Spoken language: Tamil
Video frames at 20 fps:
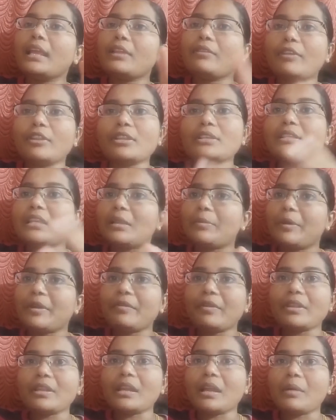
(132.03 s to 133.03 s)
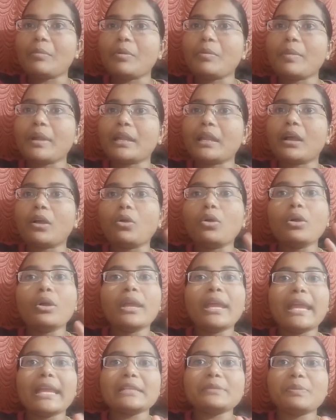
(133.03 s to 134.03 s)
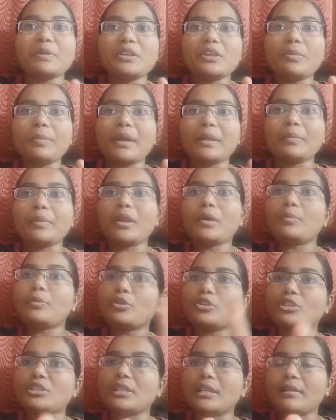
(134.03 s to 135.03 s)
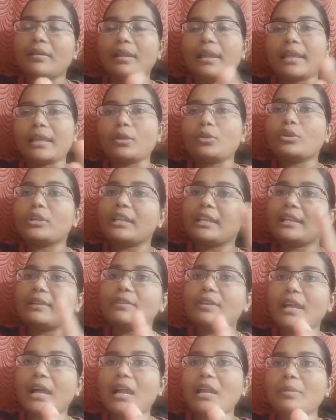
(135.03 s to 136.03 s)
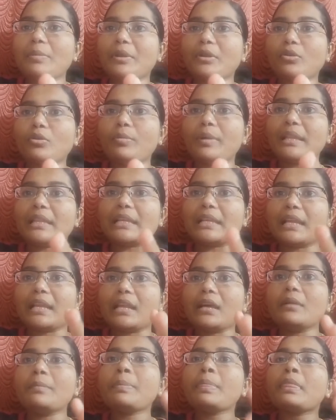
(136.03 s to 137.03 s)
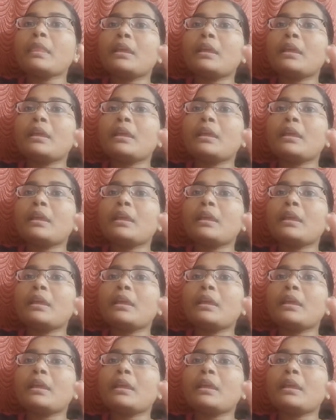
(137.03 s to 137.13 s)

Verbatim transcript: இது வந்து சில பேர் வந்து நம்ப மாட்டாங்கோ எஸ்பெஷலி பார்த்தோம்னா போஸ்ட் டி லைக் இன்னும் டெலிவரி ஆன பேருக்கும் பார்த்தீங்கன்னா